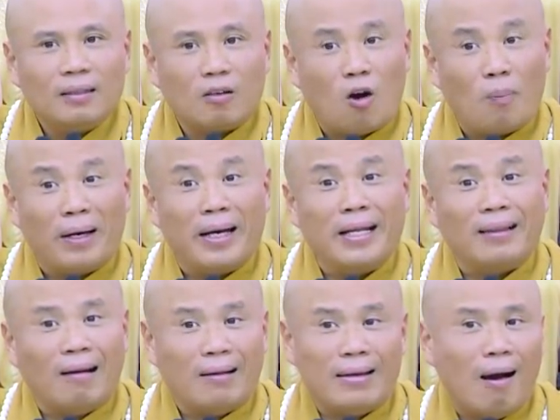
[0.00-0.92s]
Còn mình đi
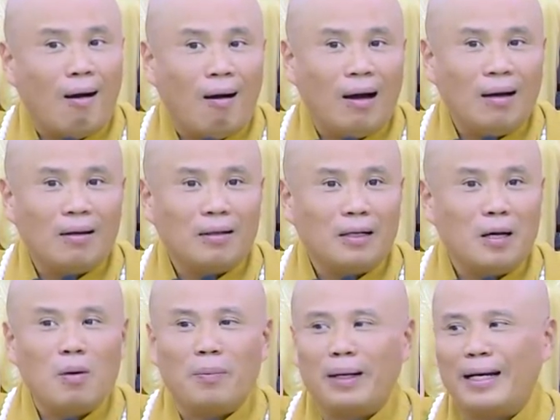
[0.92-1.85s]
tự do,
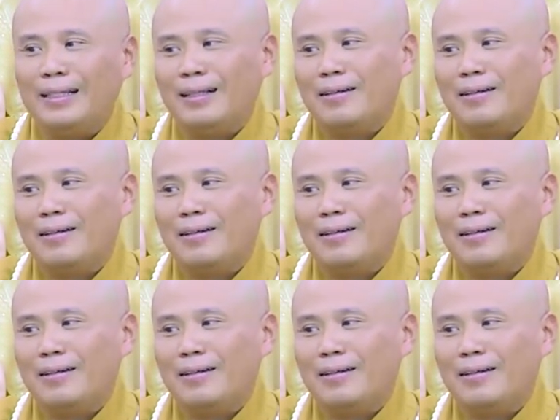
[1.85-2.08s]
nếu mà mình đi